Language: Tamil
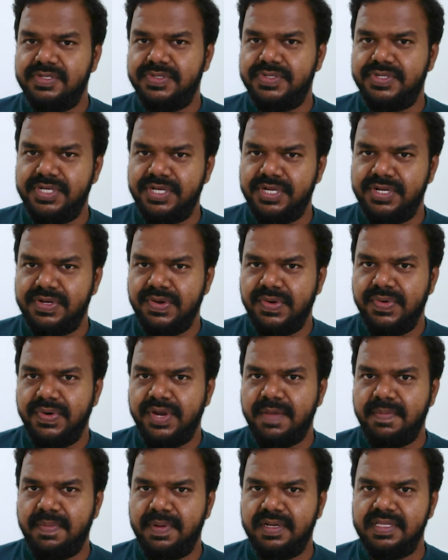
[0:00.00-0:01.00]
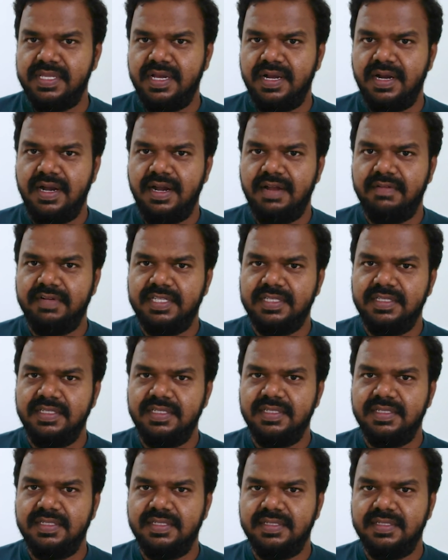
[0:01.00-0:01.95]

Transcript: சுற்றி இருக்கக்கூடிய பகுதிகளில் வந்து